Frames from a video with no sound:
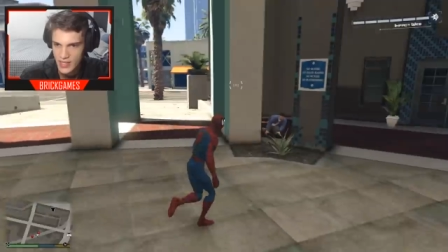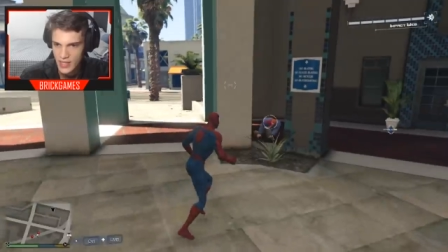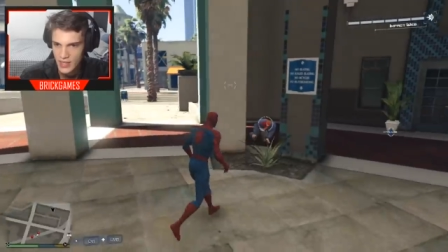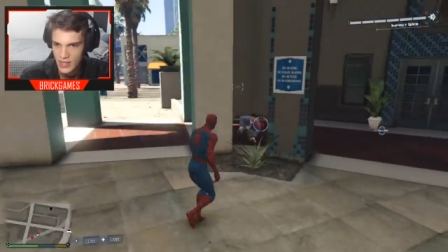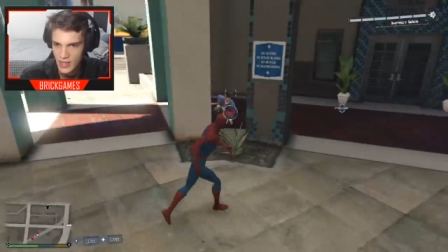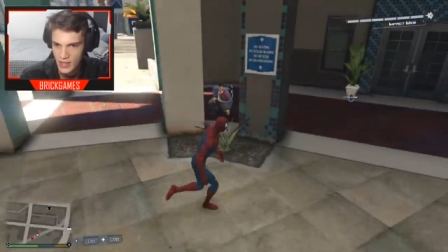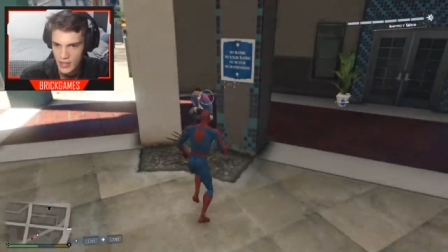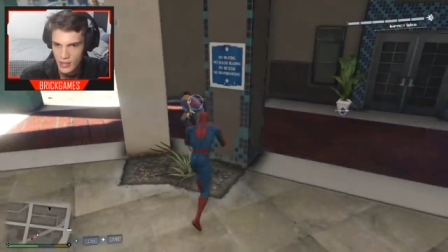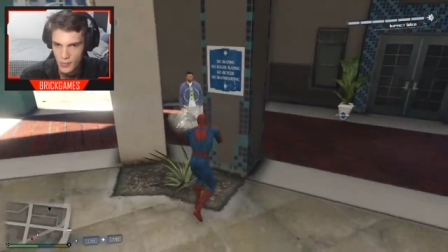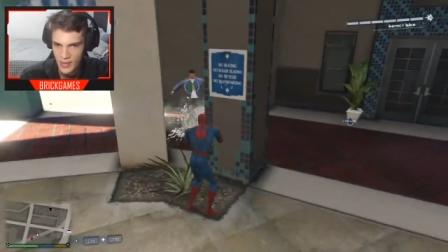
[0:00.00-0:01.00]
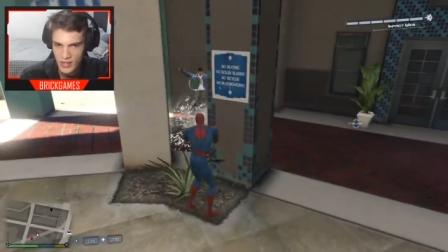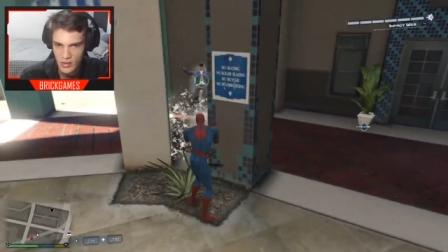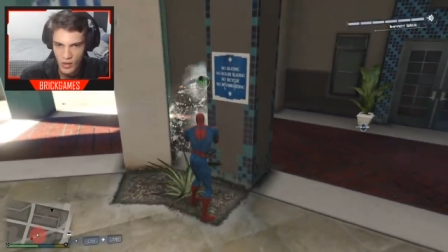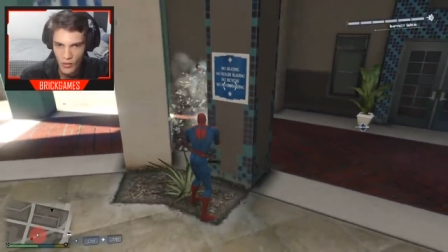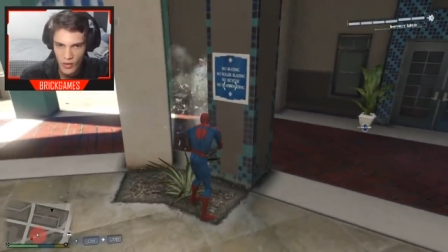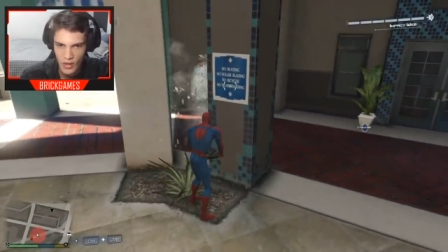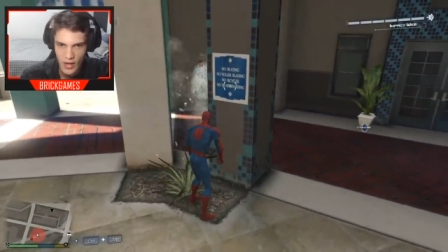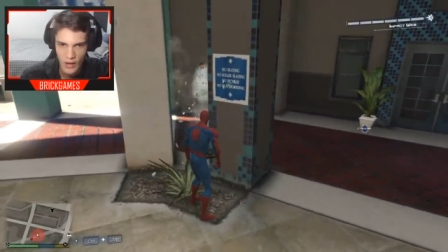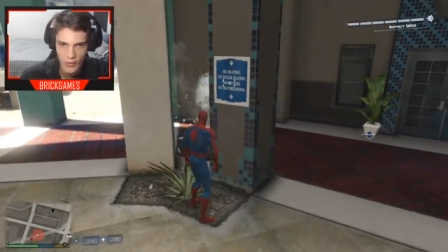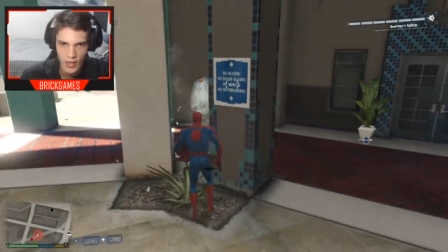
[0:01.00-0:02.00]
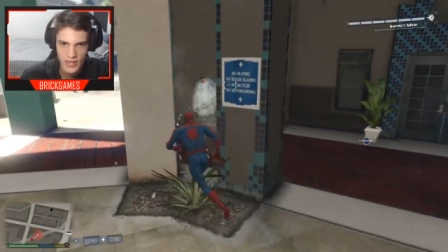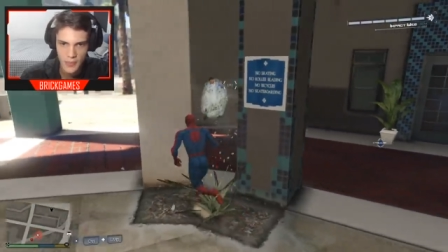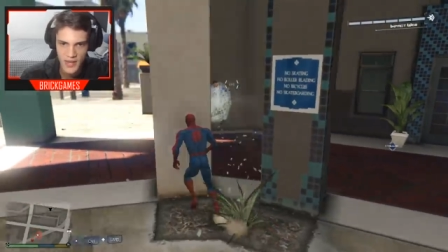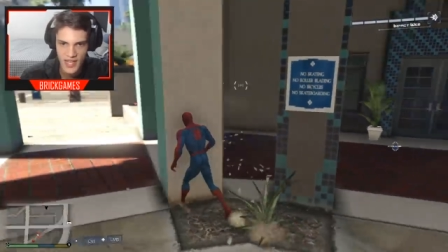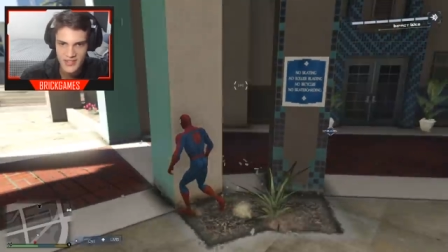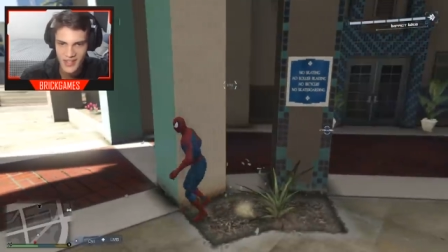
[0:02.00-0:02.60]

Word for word: cadê? Ih, não prendeu, não. Agora tá preso.